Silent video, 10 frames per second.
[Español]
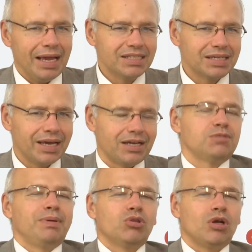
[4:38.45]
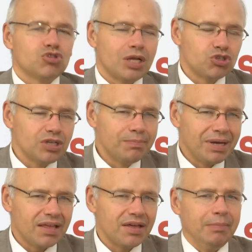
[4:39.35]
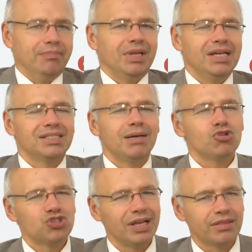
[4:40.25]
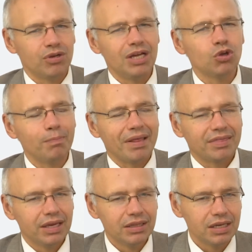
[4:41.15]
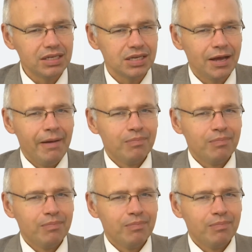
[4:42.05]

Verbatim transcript: es que respecto a los datos del Paradigm estamos seleccionando pacientes